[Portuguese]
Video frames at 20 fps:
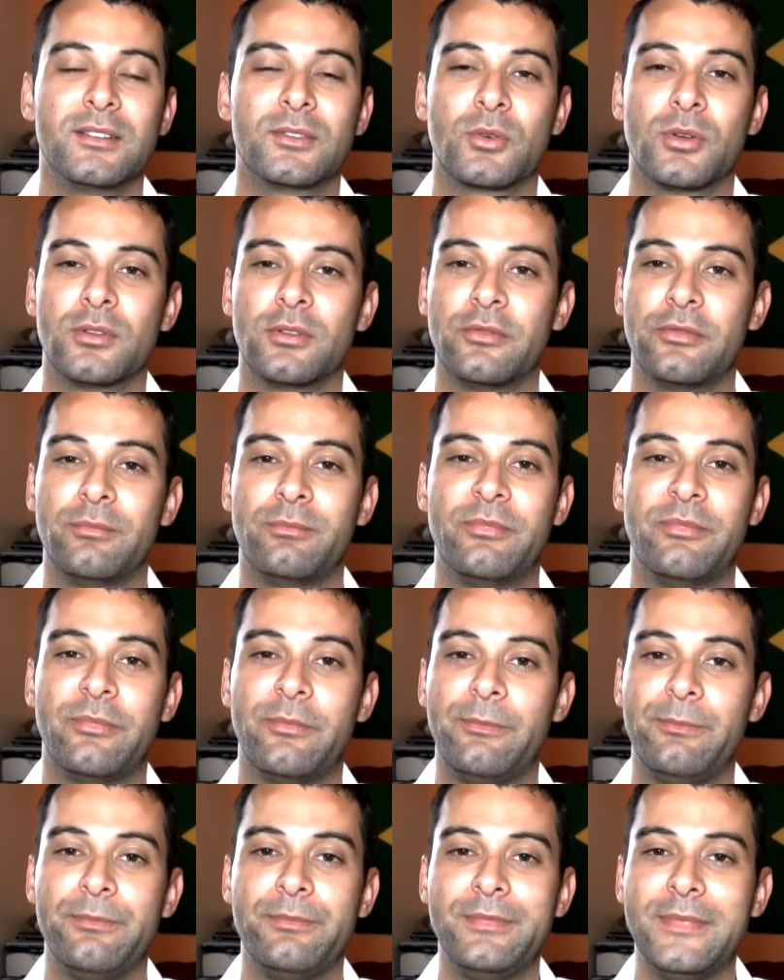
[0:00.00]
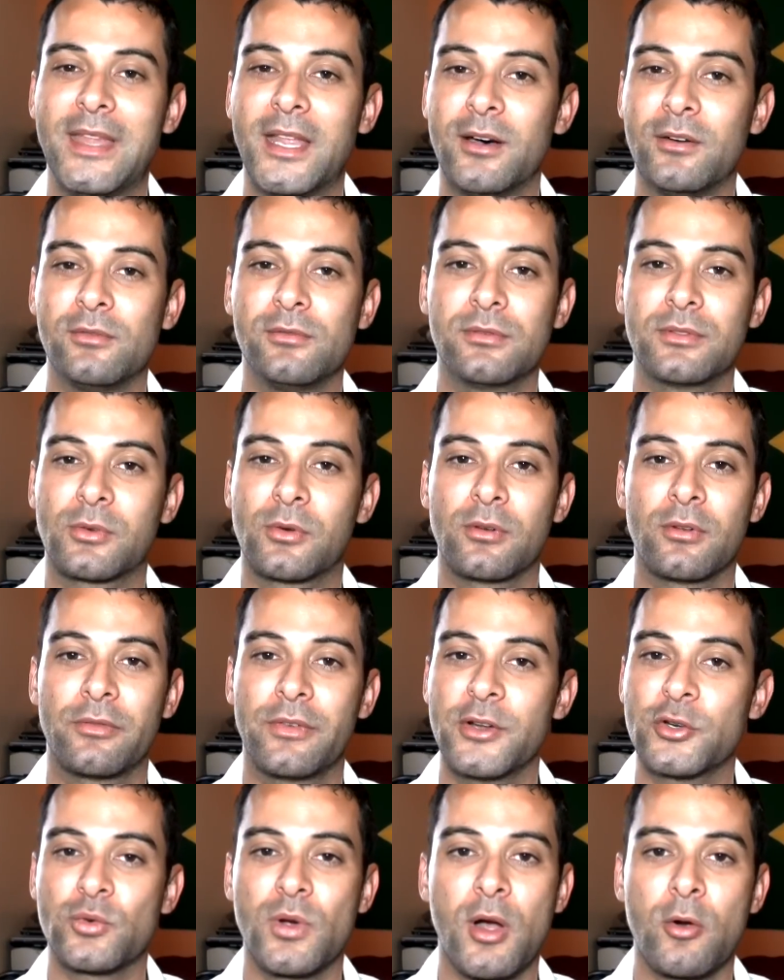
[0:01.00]
Quando eu não, quando eu
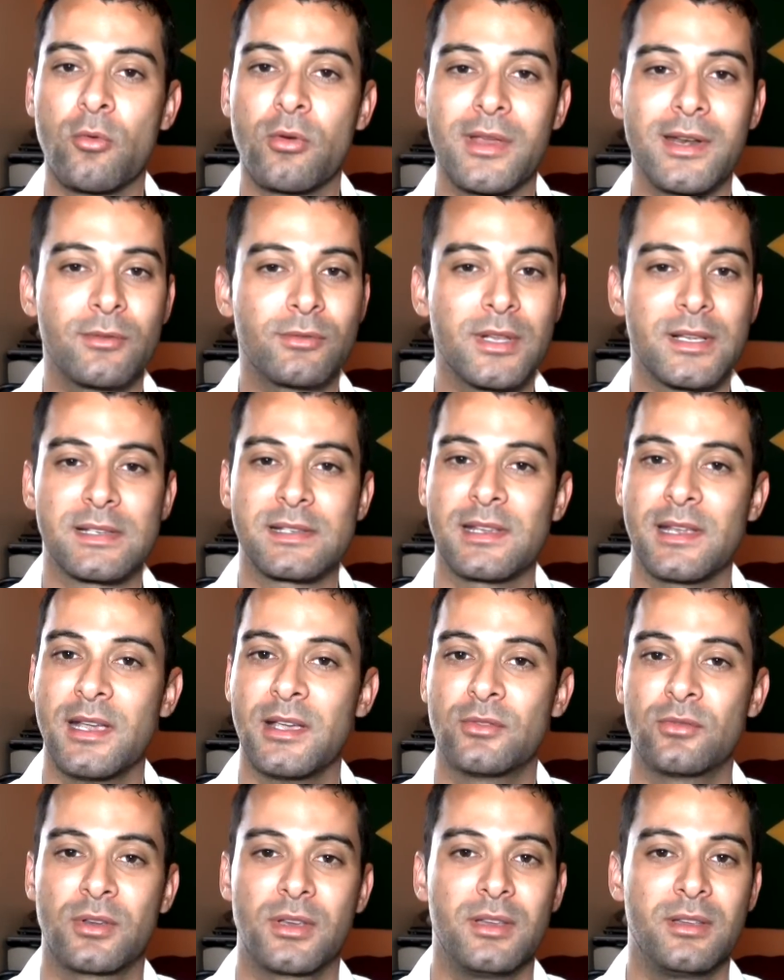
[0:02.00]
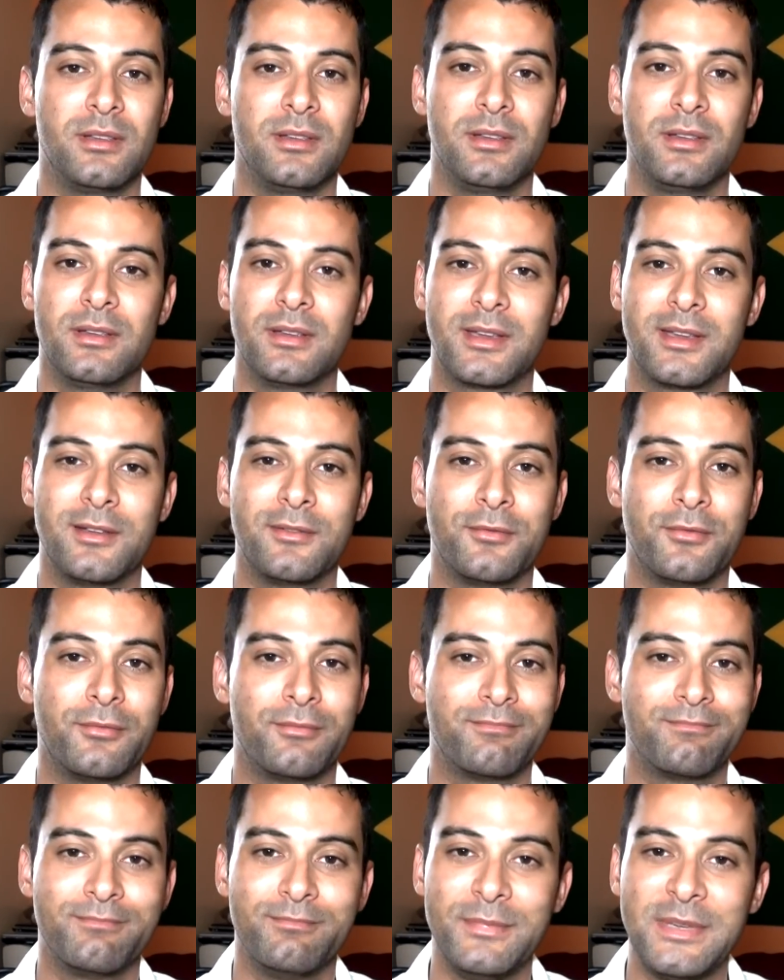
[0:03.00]
vejo algo que não está certo, que, que
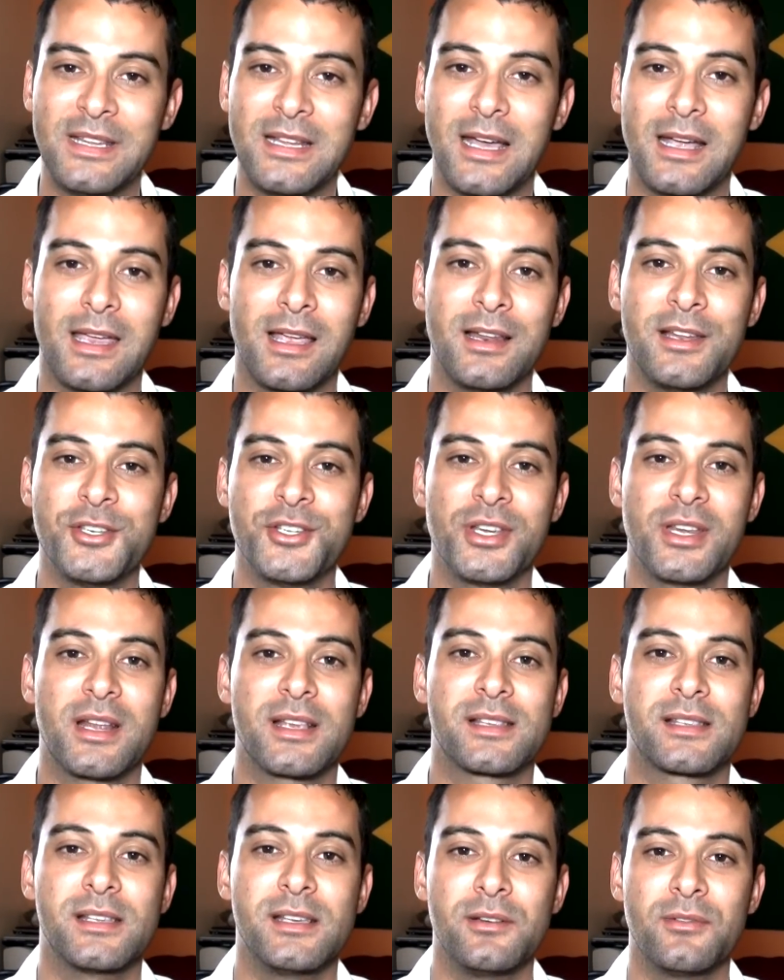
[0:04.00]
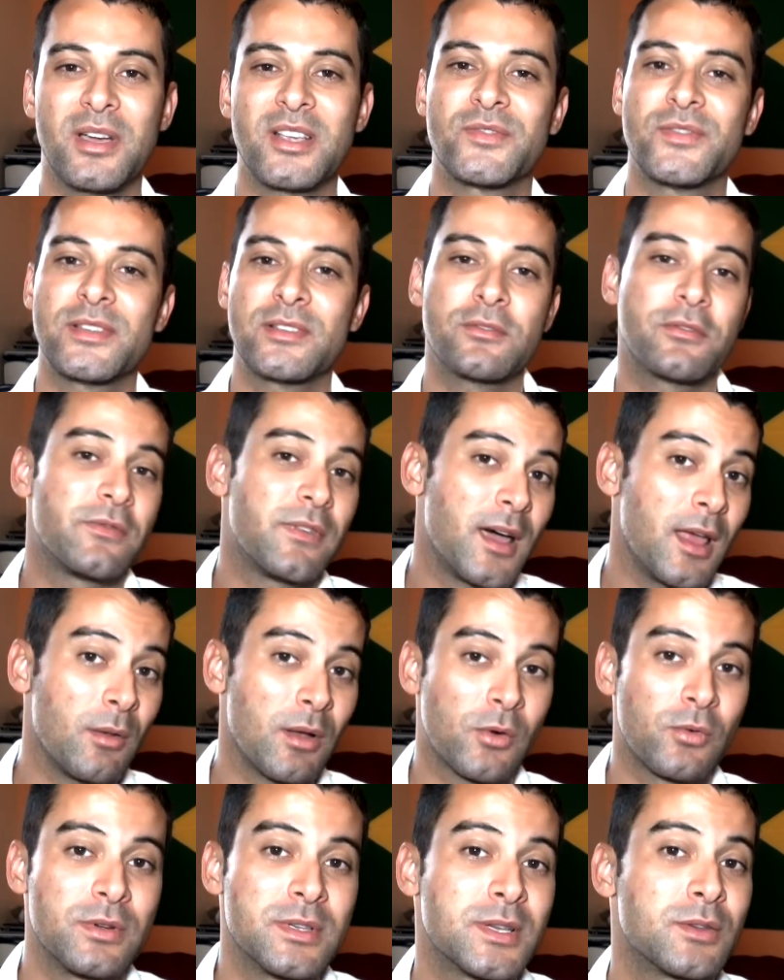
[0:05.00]
me dá aquela indignação, às vezes eu falo
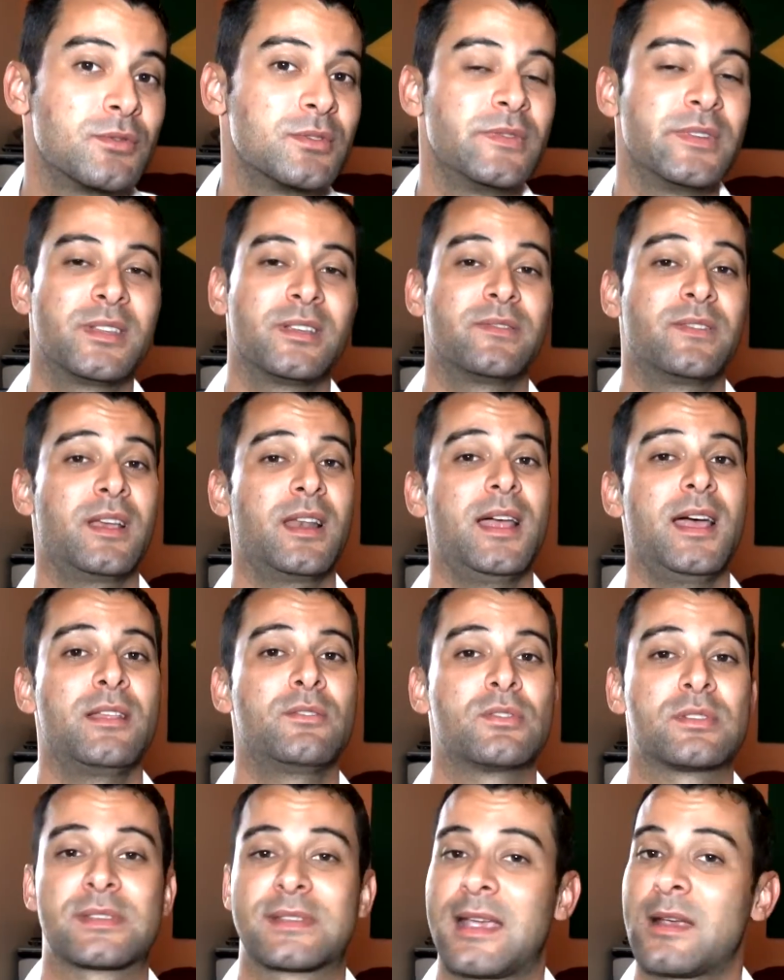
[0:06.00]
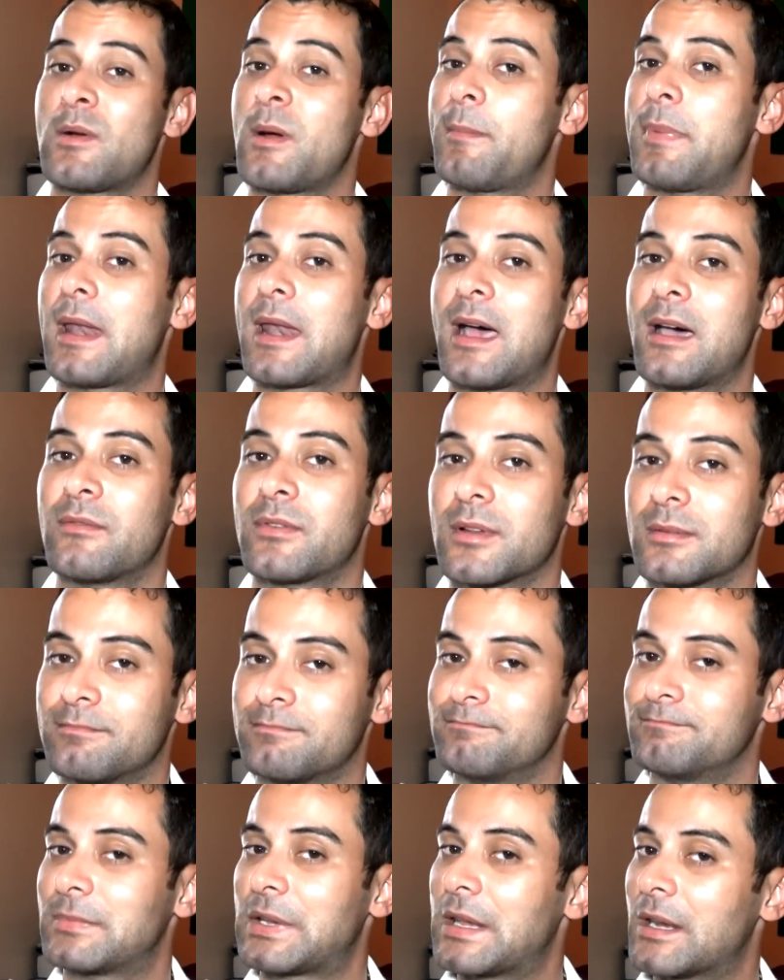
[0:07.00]
uma coisa que não devia ter falado, sai uma palavra
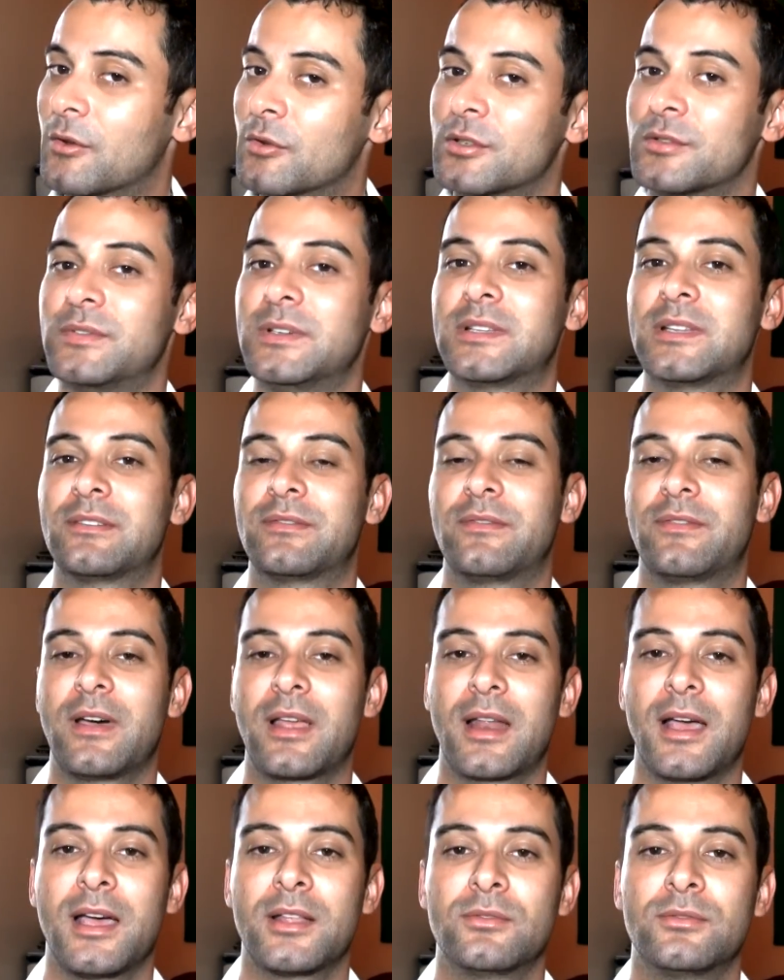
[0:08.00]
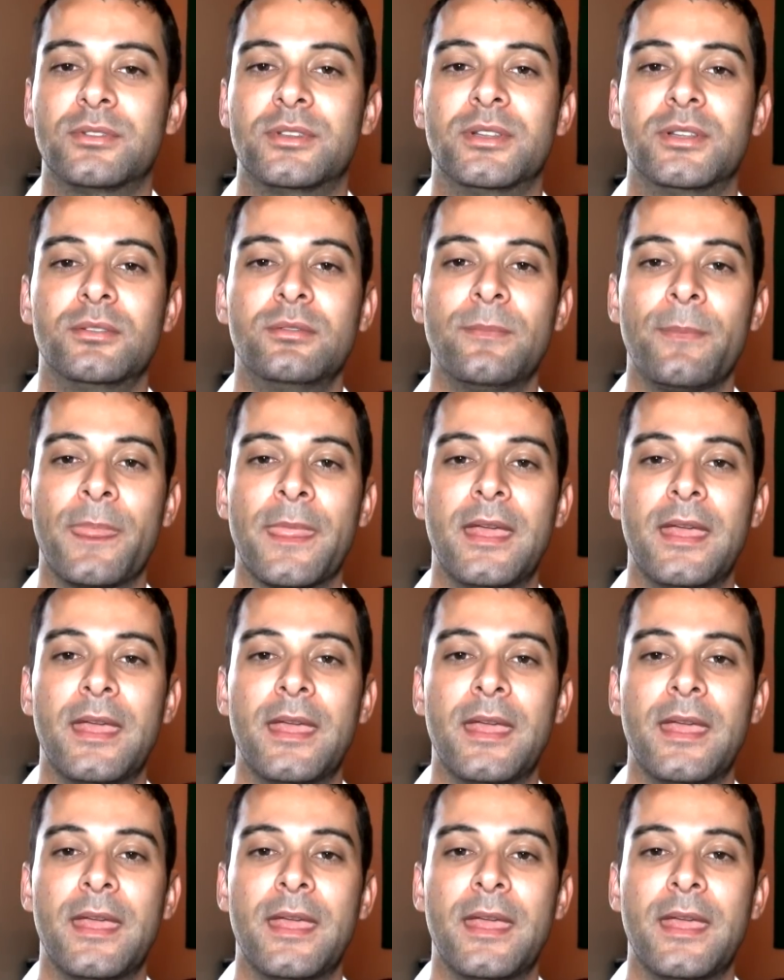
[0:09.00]
que não devia ter falado, entendeu?